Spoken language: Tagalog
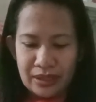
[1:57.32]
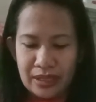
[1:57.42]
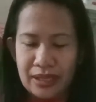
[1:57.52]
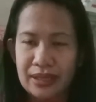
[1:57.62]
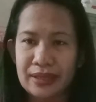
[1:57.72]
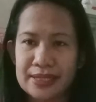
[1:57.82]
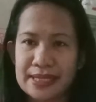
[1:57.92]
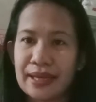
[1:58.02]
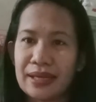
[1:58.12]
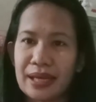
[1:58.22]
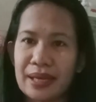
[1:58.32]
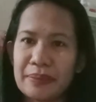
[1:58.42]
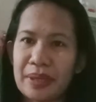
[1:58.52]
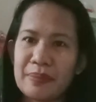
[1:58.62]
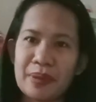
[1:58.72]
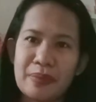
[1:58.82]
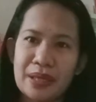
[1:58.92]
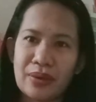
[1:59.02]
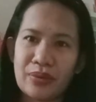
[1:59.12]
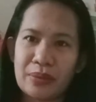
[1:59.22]
Eh, sana
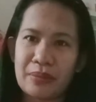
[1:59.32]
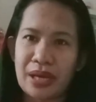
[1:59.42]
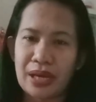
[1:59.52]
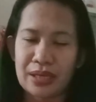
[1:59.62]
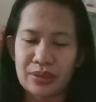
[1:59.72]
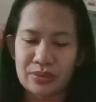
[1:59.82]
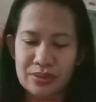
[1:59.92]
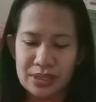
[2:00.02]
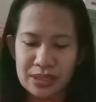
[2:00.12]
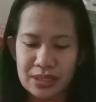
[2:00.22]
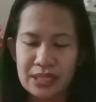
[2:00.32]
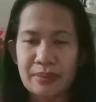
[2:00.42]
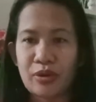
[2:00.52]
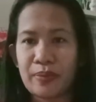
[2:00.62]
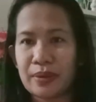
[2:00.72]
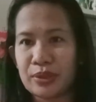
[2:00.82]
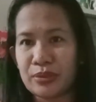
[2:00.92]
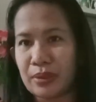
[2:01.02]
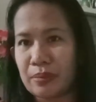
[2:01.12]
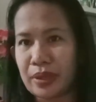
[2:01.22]
makapag-vlog ako ng maayos. Kasama ko pa naman
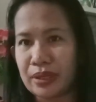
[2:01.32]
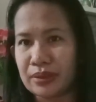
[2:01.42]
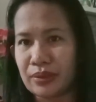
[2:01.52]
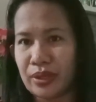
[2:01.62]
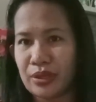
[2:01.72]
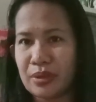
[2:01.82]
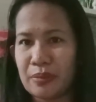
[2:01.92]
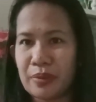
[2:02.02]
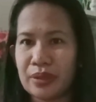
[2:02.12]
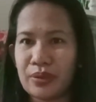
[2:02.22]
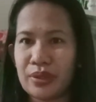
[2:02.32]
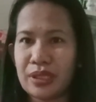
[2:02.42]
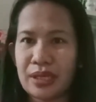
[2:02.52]
yung mga friend ko. Eh, yung mga friend ko, hindi